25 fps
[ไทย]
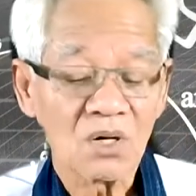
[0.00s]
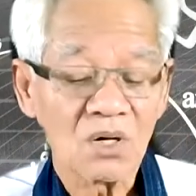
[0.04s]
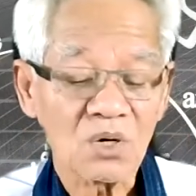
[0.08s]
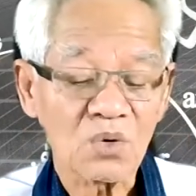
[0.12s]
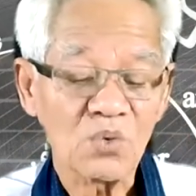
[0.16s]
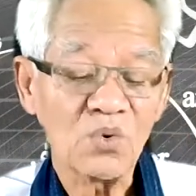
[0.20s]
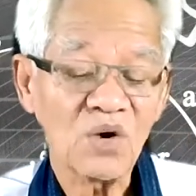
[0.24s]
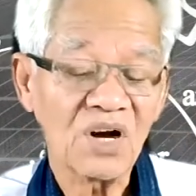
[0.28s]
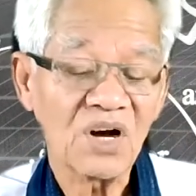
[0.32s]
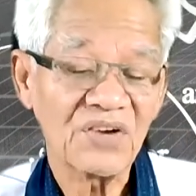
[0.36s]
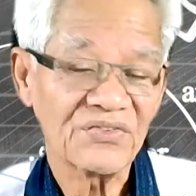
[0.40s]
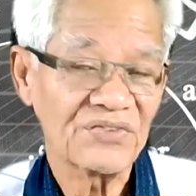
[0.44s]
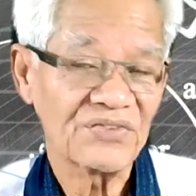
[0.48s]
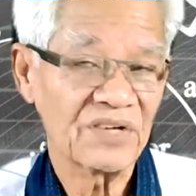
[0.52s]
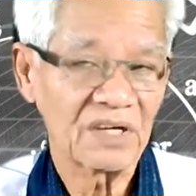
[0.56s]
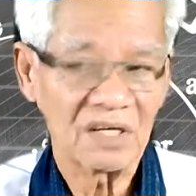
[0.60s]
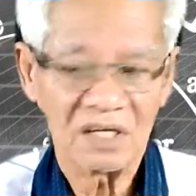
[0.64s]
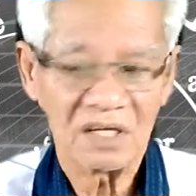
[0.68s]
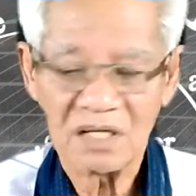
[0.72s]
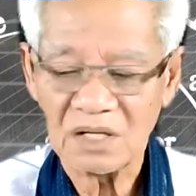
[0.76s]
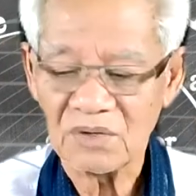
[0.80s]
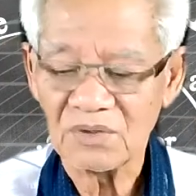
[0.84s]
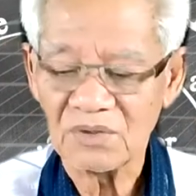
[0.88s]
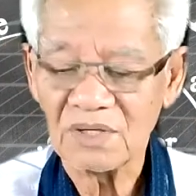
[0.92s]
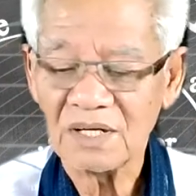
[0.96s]
รู้กสิท
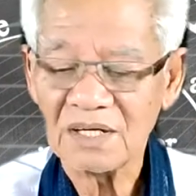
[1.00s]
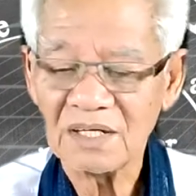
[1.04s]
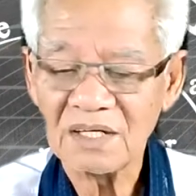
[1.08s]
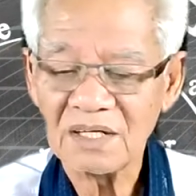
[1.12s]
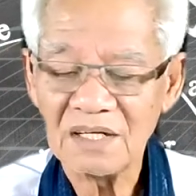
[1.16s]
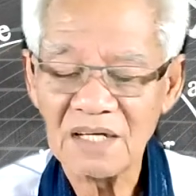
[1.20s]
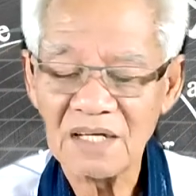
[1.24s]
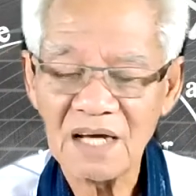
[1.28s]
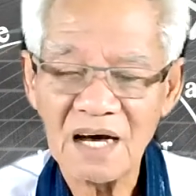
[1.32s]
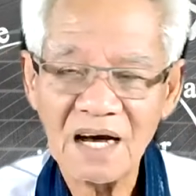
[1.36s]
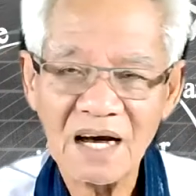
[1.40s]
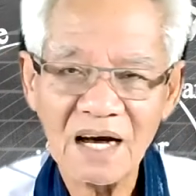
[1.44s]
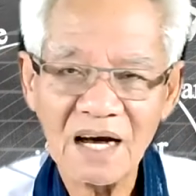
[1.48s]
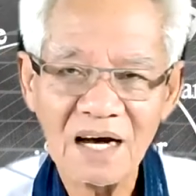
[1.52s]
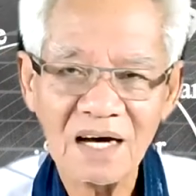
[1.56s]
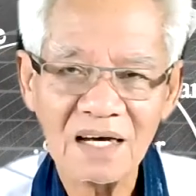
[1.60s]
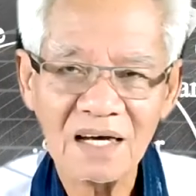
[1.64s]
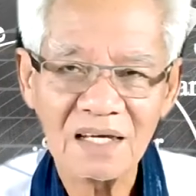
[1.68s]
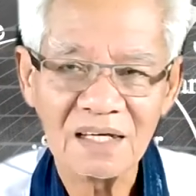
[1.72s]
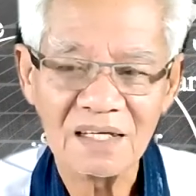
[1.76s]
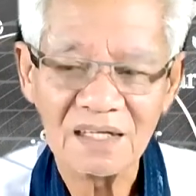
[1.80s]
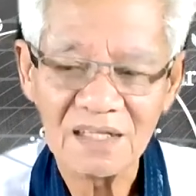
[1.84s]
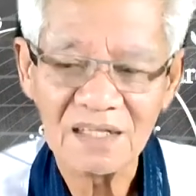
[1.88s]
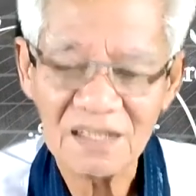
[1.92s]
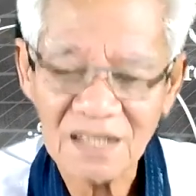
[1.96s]
ธิ์เหล่านั้นได้
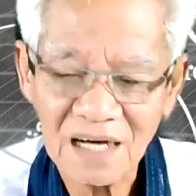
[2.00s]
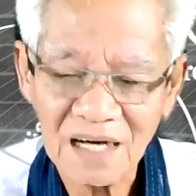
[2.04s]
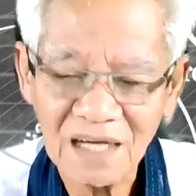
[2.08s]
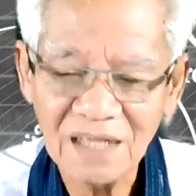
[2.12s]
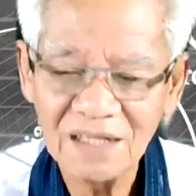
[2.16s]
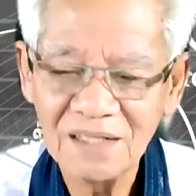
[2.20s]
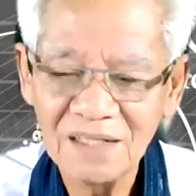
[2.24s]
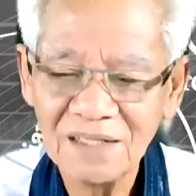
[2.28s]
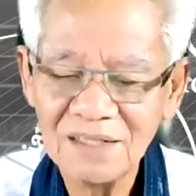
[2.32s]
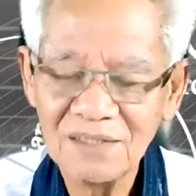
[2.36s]
นะ